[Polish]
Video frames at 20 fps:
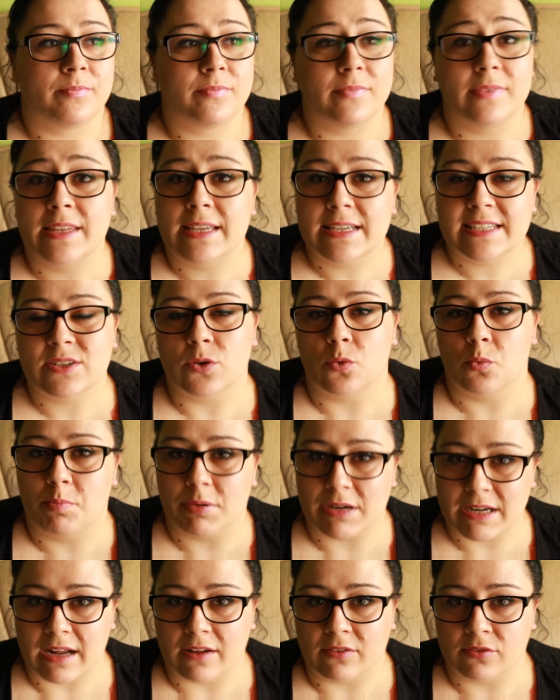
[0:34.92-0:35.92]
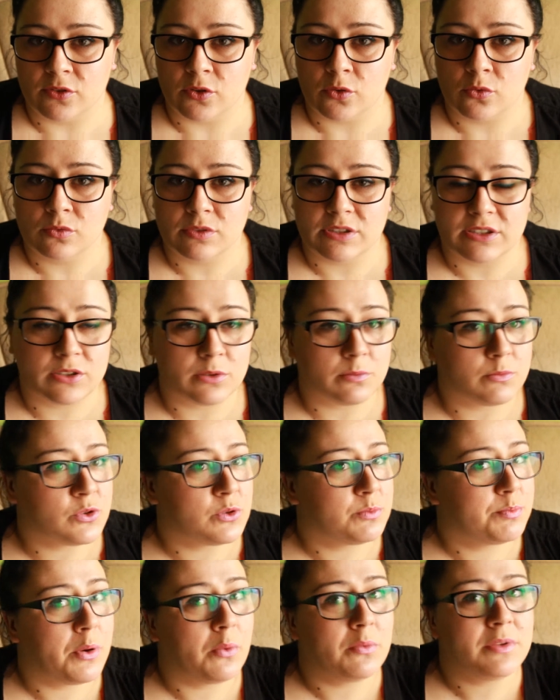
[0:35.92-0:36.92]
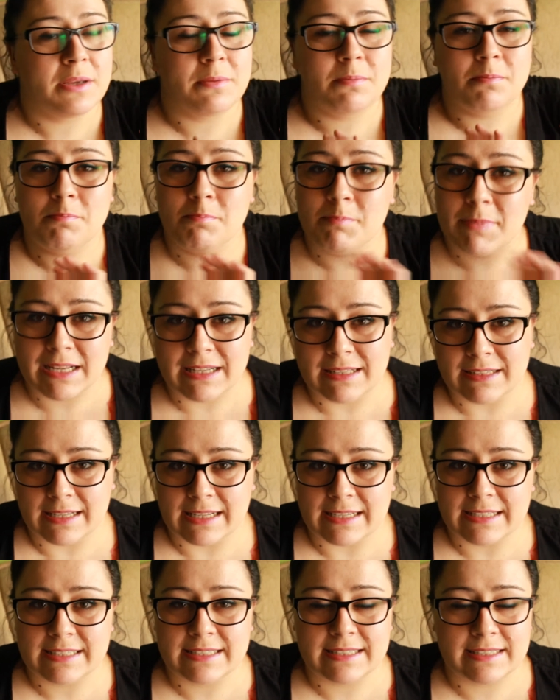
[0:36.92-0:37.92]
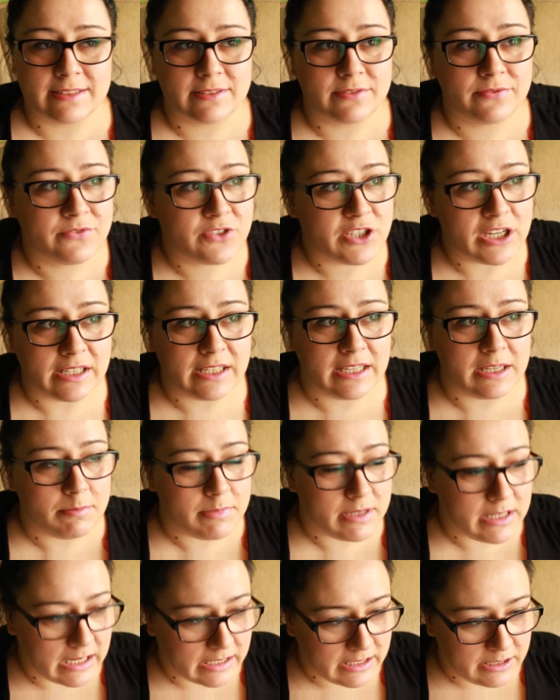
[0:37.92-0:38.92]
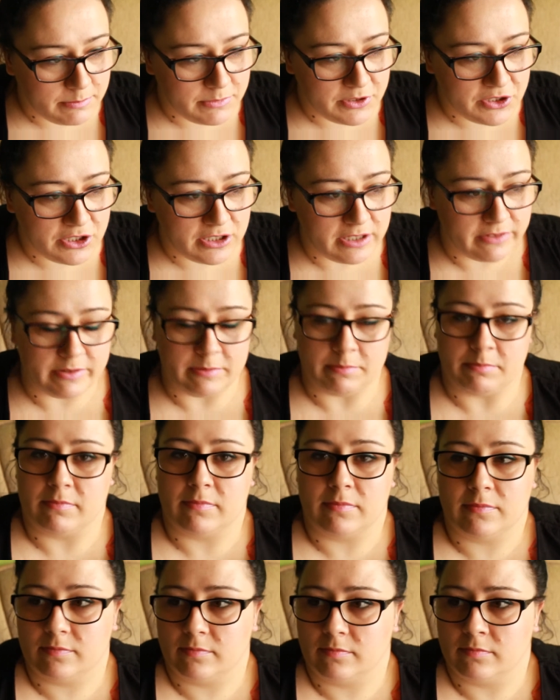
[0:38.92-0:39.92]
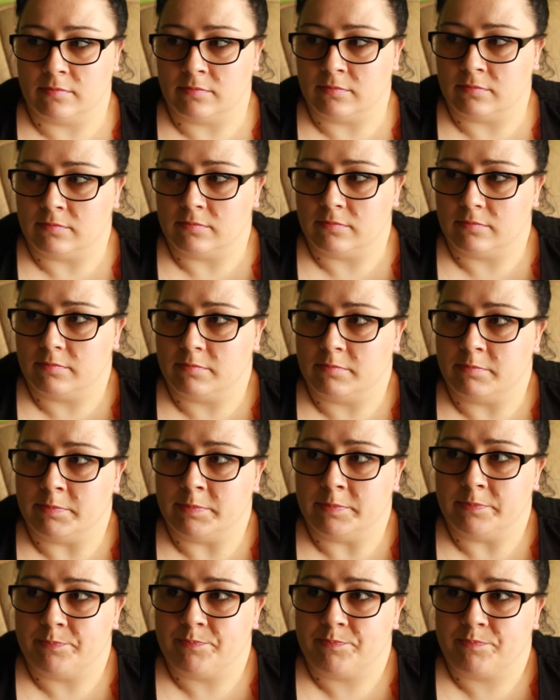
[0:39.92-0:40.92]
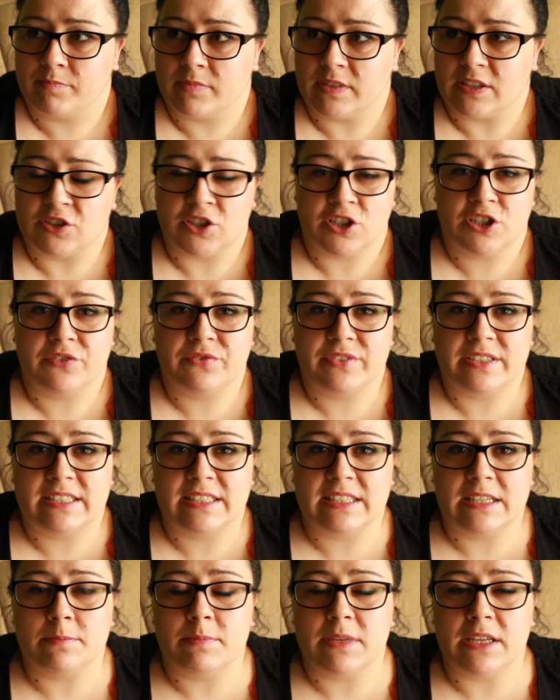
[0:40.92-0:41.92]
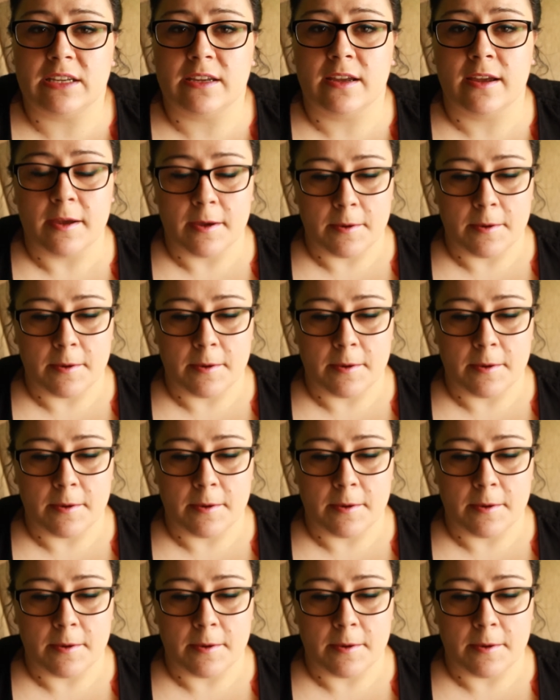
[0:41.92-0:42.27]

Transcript: nie są prawdą i są zupełnie mylne z wszelkimi jakimiś, nie wiem, mm, mm, rzeczywistymi